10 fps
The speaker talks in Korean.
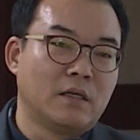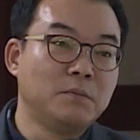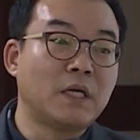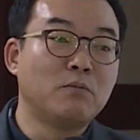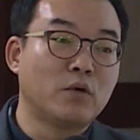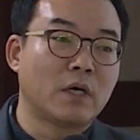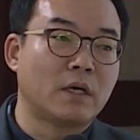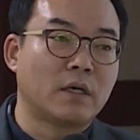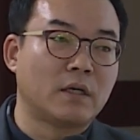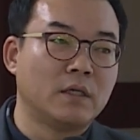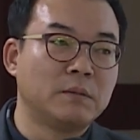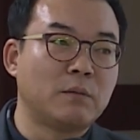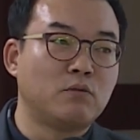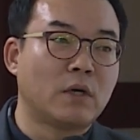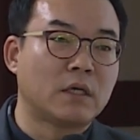임산부에
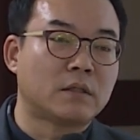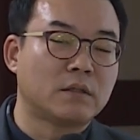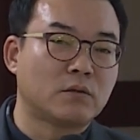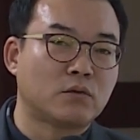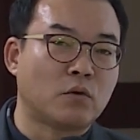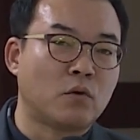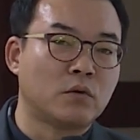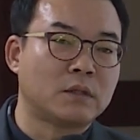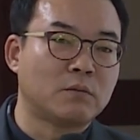임산부가 드셔도 좋은